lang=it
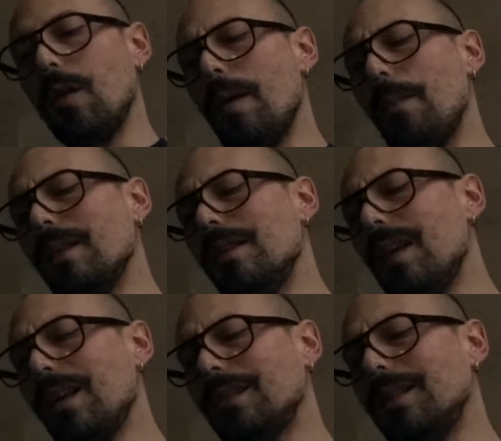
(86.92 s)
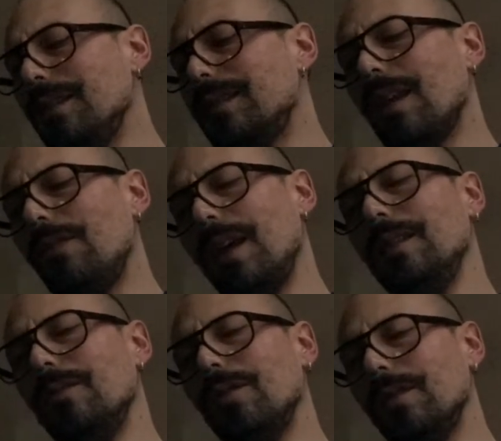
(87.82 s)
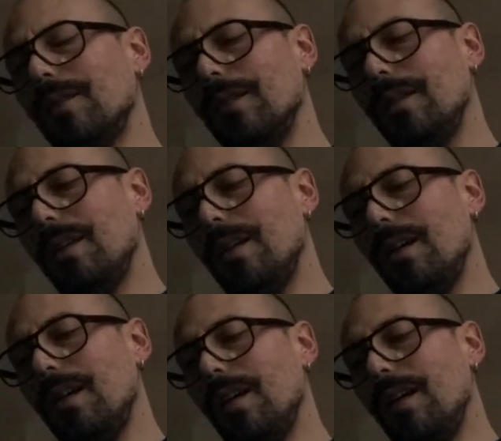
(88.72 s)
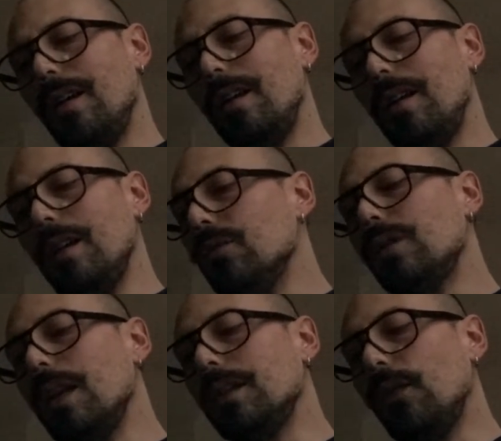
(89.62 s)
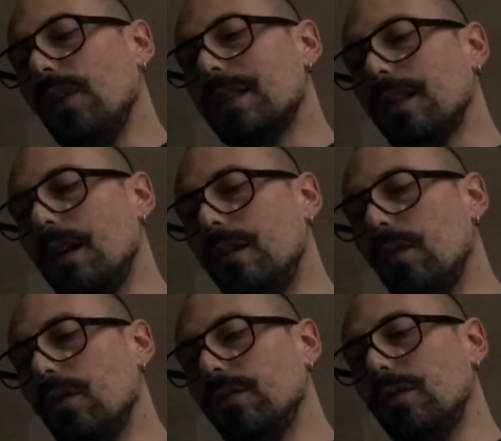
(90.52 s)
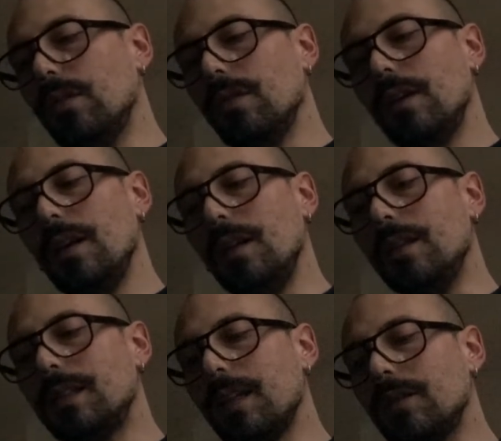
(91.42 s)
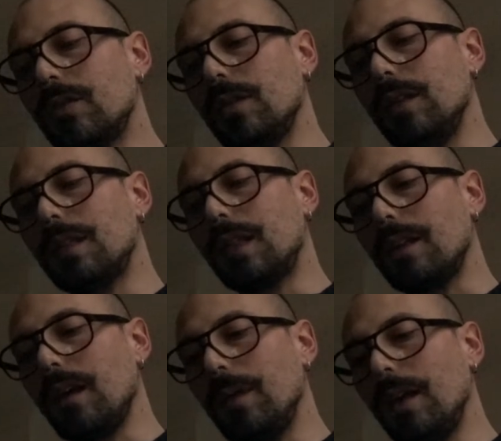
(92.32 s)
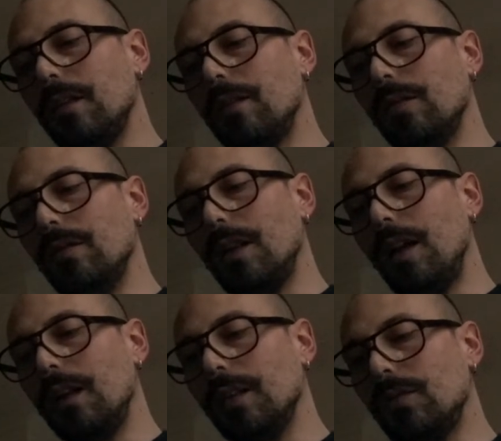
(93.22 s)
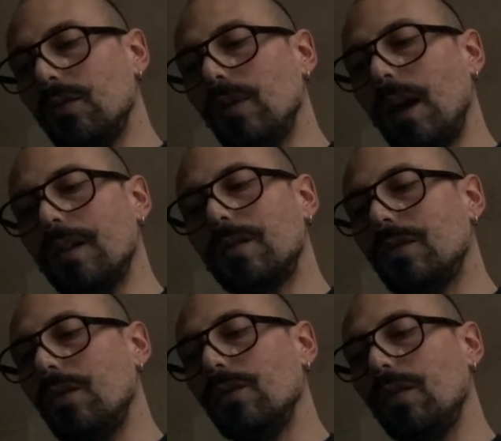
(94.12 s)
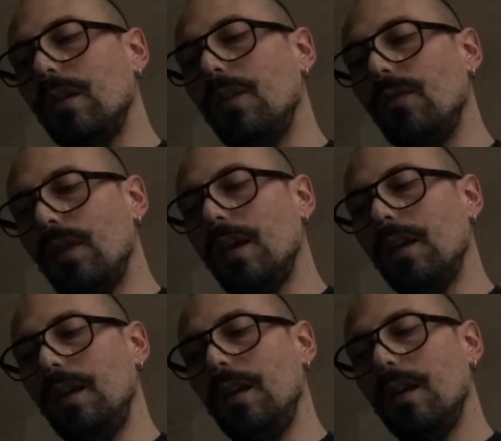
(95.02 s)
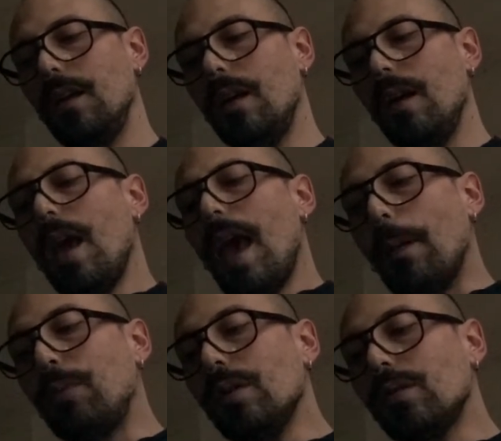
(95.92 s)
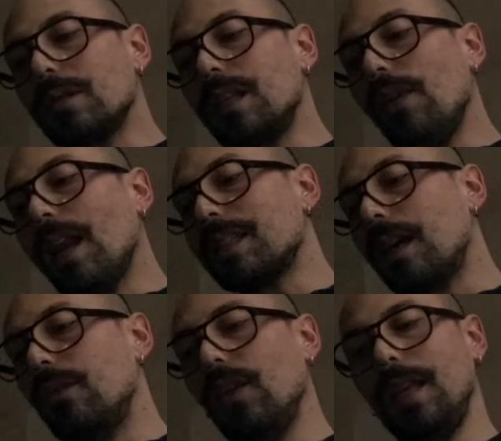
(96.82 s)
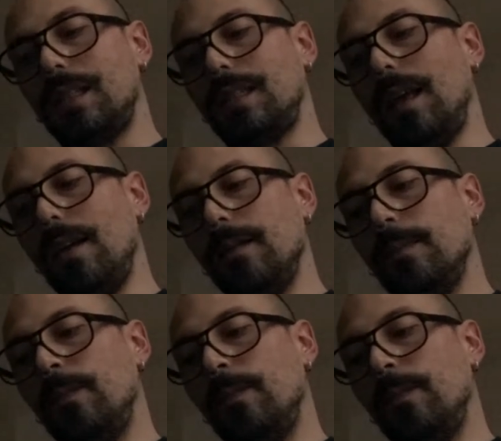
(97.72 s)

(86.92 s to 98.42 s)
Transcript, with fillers: come bandiera senza vento. L'inutile difesa dal mondo e il senso di straniamento dalla natura sono inveri. È più intrusiva la salvezza,